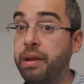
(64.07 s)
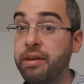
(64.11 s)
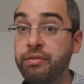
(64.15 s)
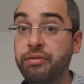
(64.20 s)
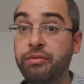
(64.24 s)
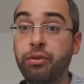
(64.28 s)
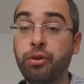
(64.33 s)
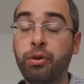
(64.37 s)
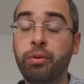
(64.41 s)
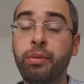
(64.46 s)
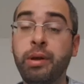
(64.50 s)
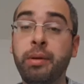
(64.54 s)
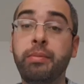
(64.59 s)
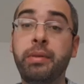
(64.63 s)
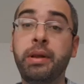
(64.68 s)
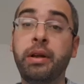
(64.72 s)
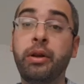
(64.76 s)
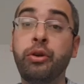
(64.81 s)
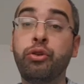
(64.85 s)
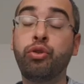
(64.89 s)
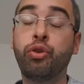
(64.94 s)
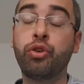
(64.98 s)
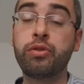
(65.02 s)
pleine forme, hein,
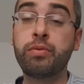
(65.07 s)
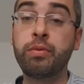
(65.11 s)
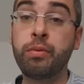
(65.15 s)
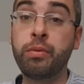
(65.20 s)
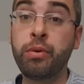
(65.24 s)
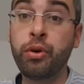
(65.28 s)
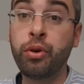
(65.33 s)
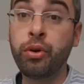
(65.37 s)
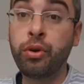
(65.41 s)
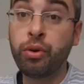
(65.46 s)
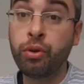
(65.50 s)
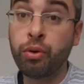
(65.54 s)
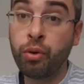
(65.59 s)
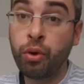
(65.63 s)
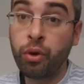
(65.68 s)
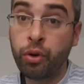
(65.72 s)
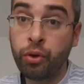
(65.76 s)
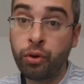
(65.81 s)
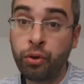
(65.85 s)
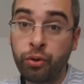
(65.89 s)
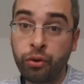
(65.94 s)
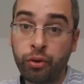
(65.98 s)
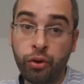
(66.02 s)
Bellagio en
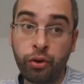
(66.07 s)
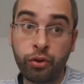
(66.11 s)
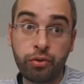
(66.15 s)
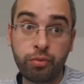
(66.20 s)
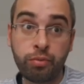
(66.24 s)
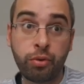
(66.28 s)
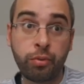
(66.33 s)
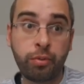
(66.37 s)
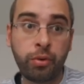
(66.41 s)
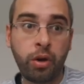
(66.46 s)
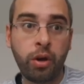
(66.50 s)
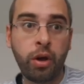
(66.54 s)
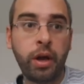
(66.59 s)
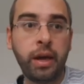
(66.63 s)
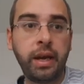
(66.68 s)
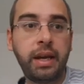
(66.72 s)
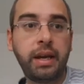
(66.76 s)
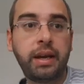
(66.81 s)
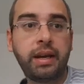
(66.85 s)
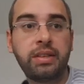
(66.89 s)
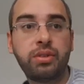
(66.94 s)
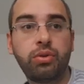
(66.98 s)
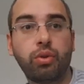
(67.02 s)
ce moment.
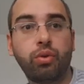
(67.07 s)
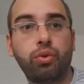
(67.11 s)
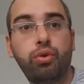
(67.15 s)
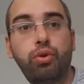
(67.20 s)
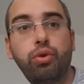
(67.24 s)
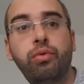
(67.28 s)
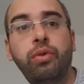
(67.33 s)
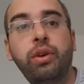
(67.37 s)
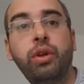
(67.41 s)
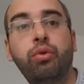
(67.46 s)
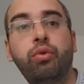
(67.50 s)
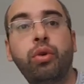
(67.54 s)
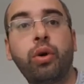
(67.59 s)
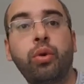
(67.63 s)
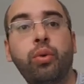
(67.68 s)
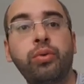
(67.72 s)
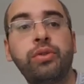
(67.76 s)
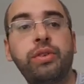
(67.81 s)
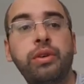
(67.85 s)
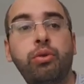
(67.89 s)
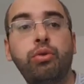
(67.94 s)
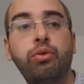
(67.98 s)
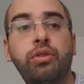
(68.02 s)
Il reste sur deux victoires
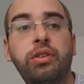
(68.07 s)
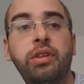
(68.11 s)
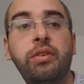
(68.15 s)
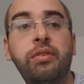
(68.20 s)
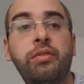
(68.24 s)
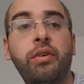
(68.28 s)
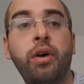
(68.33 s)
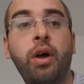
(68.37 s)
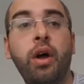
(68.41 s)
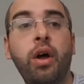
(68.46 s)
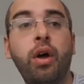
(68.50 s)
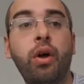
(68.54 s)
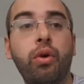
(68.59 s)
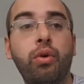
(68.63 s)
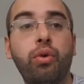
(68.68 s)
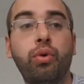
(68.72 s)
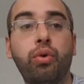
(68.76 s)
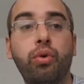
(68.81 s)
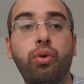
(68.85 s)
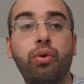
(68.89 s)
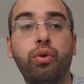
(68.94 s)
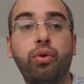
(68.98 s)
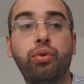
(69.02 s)
consécutives.
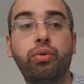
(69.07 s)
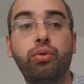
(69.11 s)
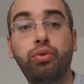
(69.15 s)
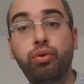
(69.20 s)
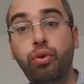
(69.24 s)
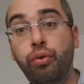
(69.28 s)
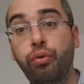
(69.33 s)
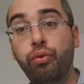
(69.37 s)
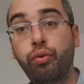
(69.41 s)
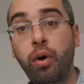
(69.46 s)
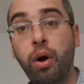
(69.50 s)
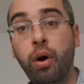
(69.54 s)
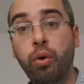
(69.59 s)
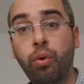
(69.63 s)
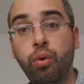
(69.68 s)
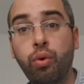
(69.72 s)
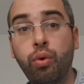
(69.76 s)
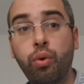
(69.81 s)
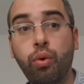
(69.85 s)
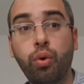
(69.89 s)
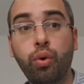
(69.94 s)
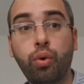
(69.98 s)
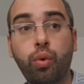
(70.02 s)
Euh, deux fois
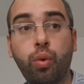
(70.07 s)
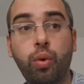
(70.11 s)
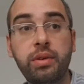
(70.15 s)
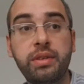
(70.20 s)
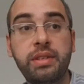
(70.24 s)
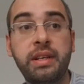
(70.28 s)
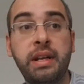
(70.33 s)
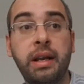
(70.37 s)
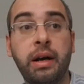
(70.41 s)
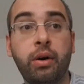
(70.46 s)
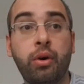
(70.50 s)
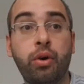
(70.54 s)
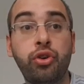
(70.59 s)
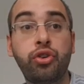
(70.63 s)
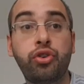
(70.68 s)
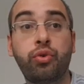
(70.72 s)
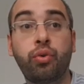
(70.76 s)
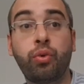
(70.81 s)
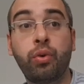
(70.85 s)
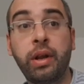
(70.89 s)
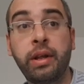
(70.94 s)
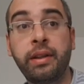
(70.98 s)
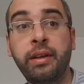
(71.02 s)
au, au Croisé la Roche,
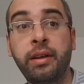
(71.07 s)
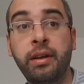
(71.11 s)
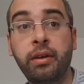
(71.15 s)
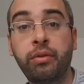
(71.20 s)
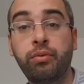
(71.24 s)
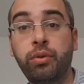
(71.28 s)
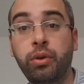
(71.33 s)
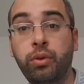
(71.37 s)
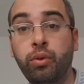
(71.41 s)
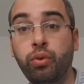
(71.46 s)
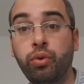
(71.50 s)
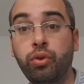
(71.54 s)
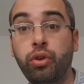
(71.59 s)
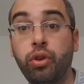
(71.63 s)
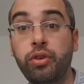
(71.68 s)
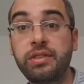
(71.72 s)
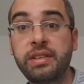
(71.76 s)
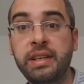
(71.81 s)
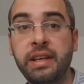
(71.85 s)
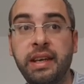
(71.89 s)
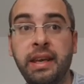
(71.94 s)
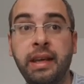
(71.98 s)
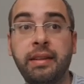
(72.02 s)
dont la dernière fois donc
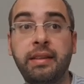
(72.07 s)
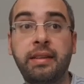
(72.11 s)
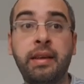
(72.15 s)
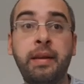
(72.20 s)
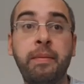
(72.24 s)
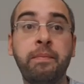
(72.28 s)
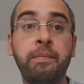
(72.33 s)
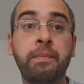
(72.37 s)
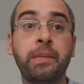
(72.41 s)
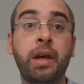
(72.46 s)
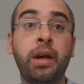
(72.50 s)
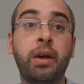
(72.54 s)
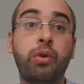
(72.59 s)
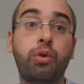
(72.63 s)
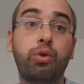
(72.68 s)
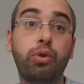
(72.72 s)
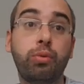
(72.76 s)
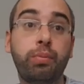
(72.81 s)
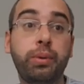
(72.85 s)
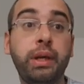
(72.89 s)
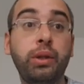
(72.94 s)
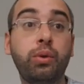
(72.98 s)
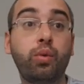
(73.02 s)
dans un quintet,
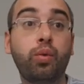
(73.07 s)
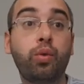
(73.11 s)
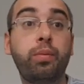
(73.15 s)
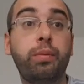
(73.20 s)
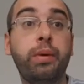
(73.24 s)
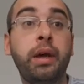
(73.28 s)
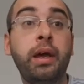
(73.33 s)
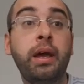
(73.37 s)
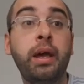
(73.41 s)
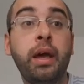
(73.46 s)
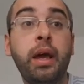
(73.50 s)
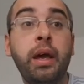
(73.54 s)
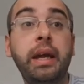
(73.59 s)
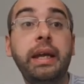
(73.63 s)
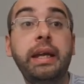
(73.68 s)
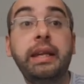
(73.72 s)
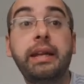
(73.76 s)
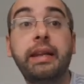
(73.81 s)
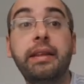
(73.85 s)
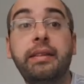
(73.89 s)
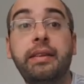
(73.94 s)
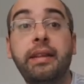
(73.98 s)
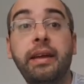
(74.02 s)
le prix de Roubaix.
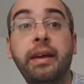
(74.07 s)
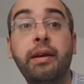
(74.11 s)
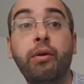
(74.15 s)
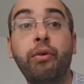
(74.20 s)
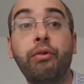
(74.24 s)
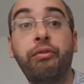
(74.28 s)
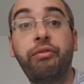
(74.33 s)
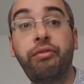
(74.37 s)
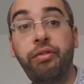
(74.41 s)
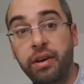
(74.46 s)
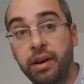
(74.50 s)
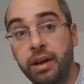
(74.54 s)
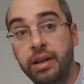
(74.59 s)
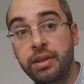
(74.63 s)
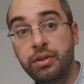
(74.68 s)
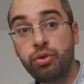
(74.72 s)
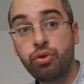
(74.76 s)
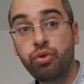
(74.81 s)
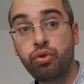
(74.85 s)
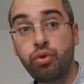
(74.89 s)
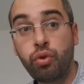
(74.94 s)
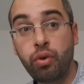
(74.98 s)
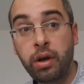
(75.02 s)
Il était euh, ferré
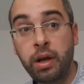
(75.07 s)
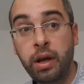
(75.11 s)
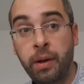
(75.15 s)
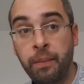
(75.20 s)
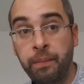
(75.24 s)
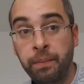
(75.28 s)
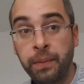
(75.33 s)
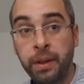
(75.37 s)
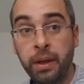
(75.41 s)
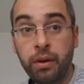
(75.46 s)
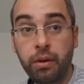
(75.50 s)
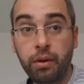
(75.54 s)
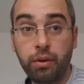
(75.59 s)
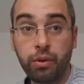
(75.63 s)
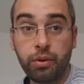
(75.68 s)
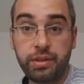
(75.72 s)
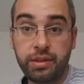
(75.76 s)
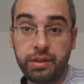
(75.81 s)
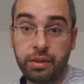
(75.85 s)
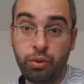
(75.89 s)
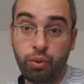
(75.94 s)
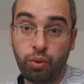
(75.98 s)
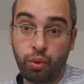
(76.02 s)
ce jour-là, euh,
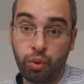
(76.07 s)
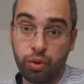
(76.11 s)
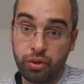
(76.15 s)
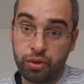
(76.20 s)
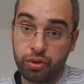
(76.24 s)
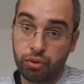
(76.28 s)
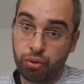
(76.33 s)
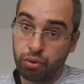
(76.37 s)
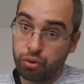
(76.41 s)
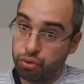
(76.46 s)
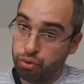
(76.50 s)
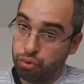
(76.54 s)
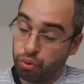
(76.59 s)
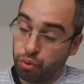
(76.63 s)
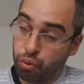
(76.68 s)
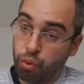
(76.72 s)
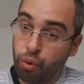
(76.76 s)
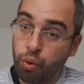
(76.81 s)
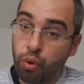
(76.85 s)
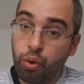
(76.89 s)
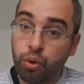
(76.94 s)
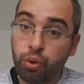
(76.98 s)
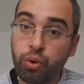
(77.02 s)
c'était une course
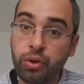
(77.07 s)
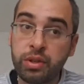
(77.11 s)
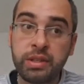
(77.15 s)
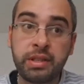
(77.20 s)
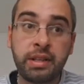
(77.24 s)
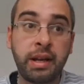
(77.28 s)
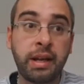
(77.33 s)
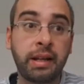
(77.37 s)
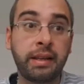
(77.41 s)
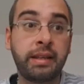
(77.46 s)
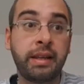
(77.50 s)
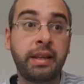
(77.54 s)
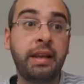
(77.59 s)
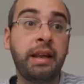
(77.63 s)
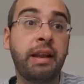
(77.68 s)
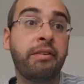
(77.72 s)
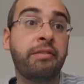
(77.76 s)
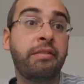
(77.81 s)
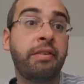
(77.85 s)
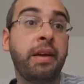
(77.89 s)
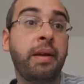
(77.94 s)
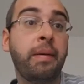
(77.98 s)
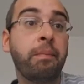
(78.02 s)
sur Autostart et il
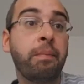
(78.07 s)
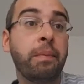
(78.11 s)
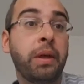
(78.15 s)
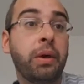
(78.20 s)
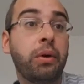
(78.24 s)
avait